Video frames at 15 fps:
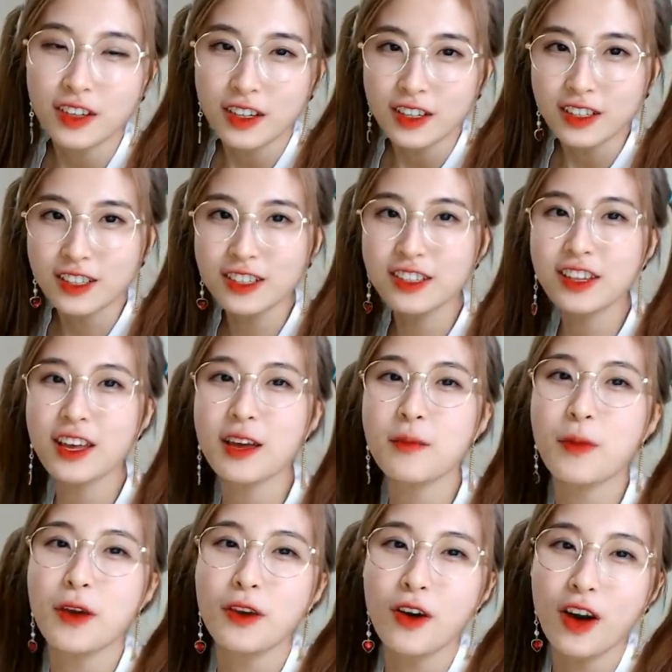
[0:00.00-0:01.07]
근데
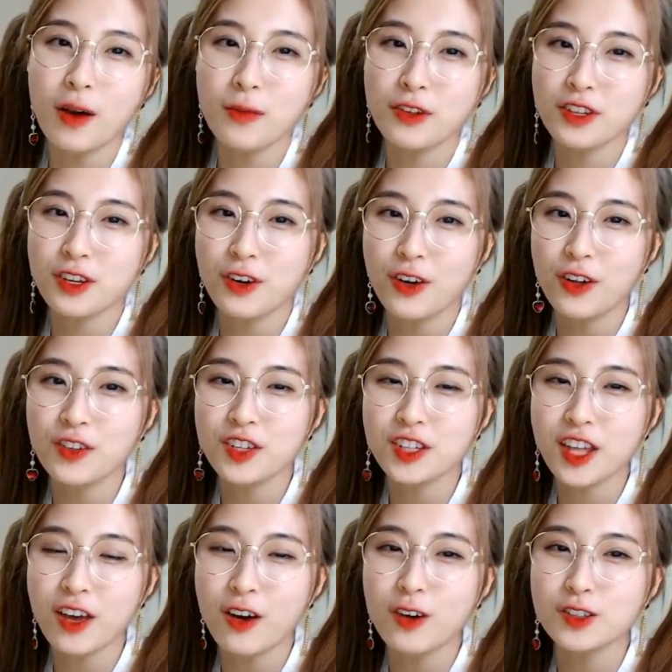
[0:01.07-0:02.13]
배경화면 이거였는데
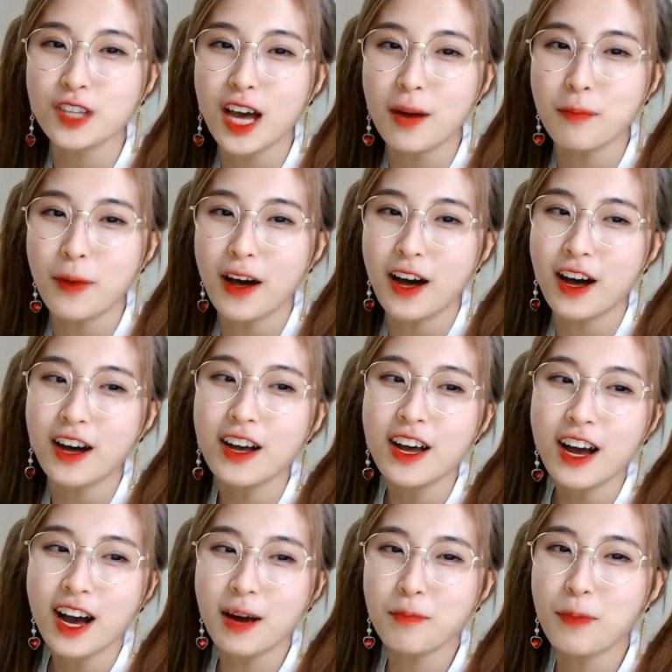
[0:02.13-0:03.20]
어제 아빠
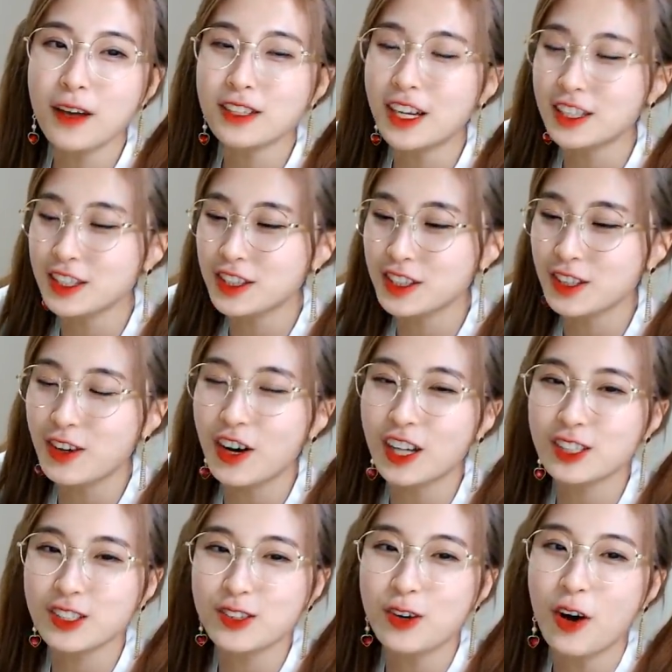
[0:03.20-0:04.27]
아빠 사진
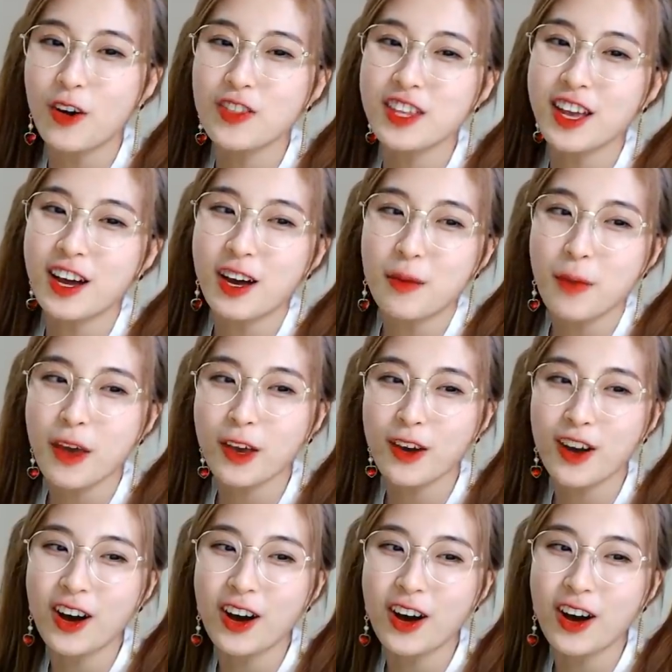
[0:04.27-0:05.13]
찍어가지고 언니야가 배경화면